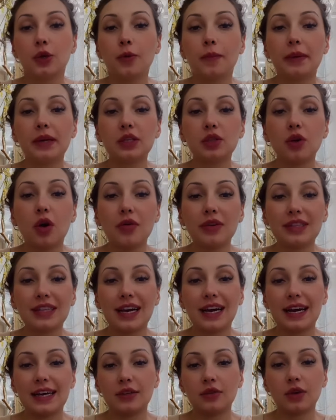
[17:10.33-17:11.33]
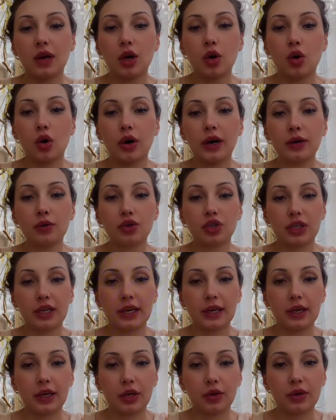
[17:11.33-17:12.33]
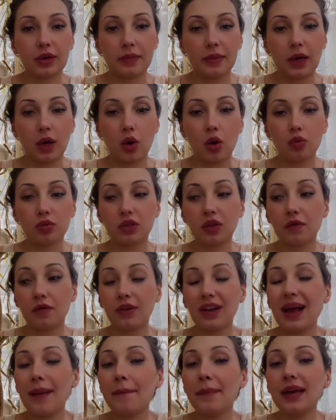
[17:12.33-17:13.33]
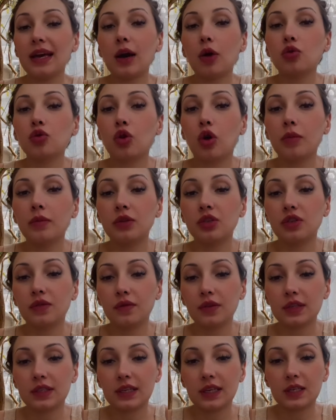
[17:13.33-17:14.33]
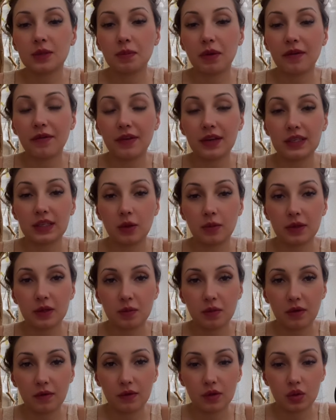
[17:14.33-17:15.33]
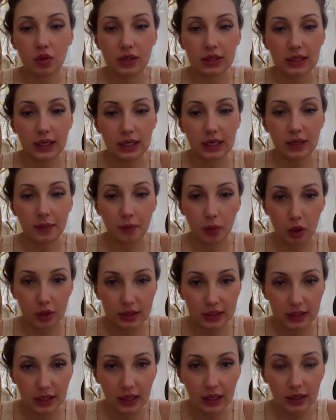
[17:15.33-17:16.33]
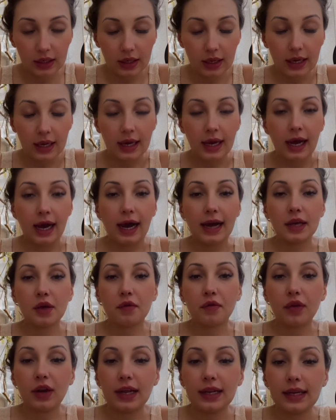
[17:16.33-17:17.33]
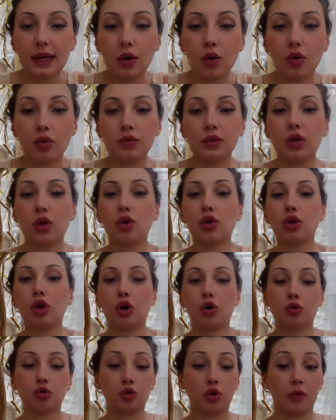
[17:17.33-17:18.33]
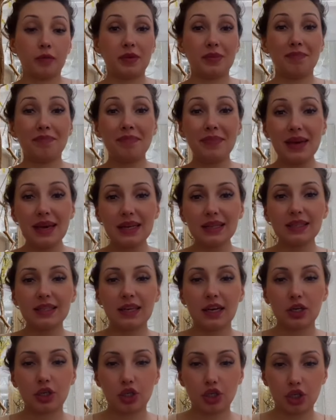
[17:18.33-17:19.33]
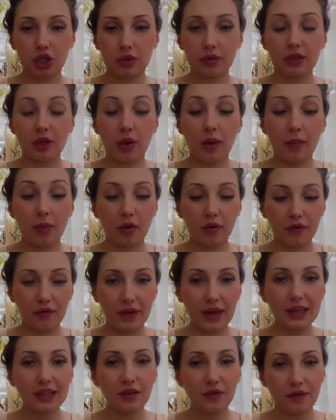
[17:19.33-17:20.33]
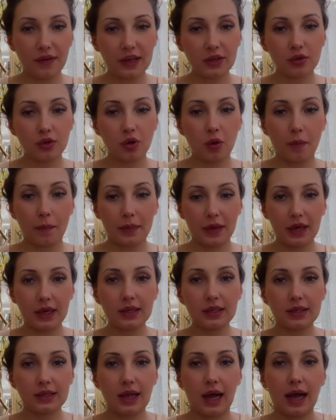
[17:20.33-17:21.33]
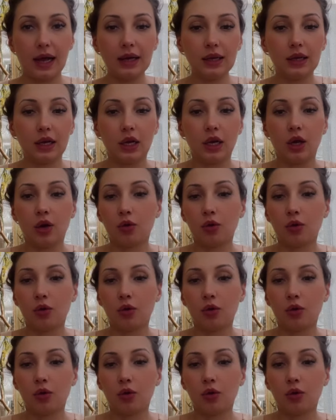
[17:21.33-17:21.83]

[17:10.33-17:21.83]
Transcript: E o pessoal que tá caindo agora, o dinheirinho na minha conta, eu vou lá pegar o nome de vocês para fazer umas previsões aqui, pode ser? Aí eu vou lá na conta, coloco o nome bem certinho. Então aproveita e faz o teu Pix, tá?